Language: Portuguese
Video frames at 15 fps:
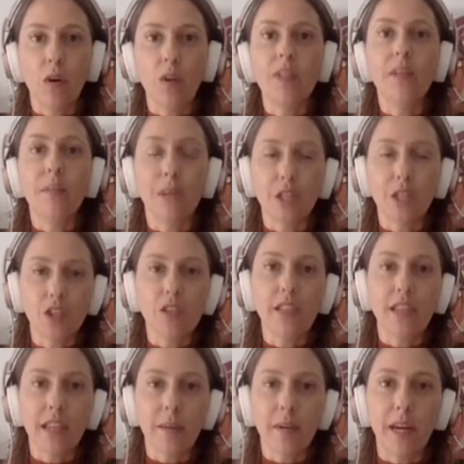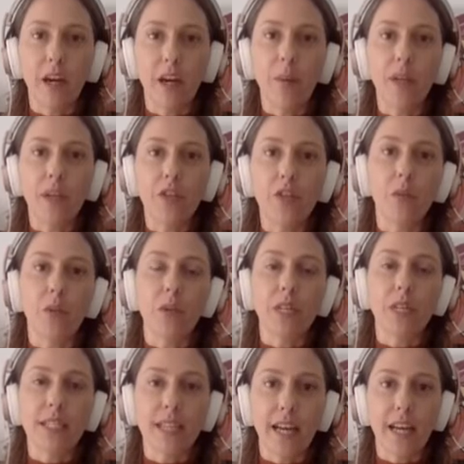de dia no lábio
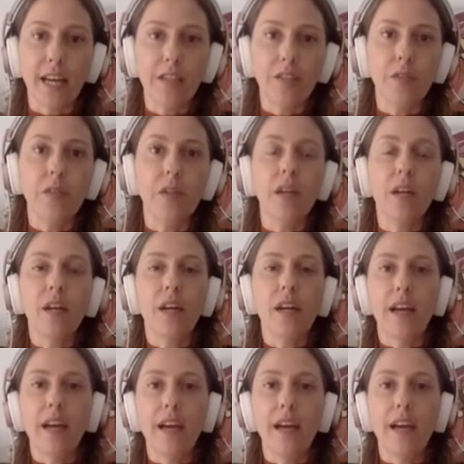como quem deseja